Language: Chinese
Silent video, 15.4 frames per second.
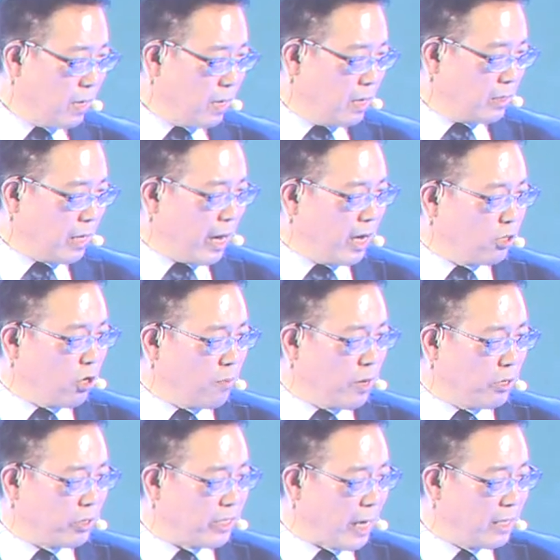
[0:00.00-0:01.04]
那爱多美
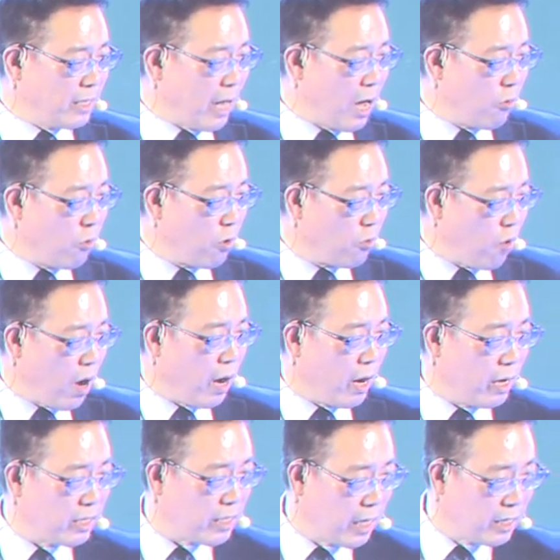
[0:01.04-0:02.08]
有三大文化哈，
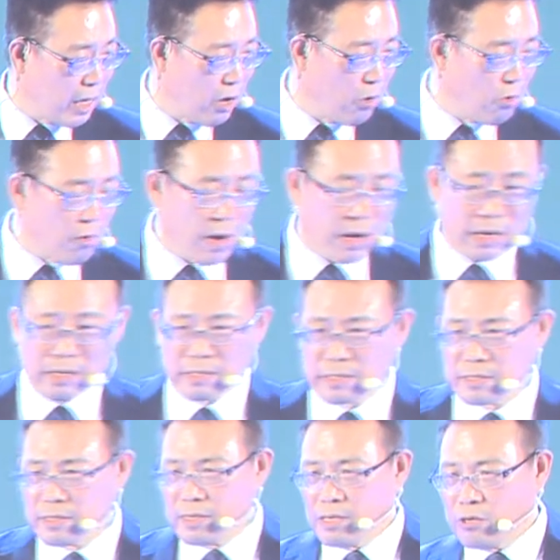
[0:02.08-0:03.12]
三大文化：
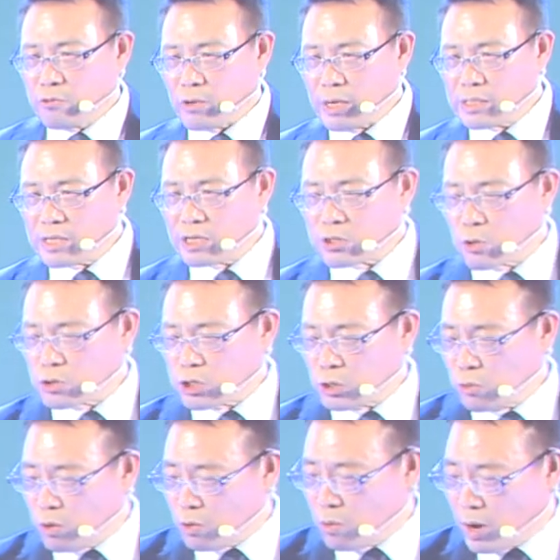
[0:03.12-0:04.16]
原则中心
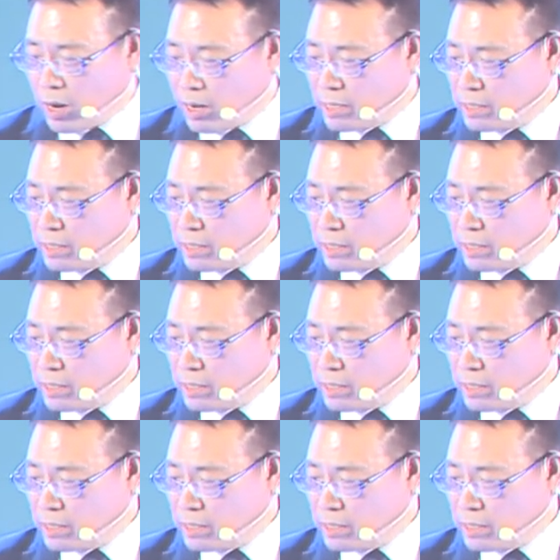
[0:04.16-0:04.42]
文化、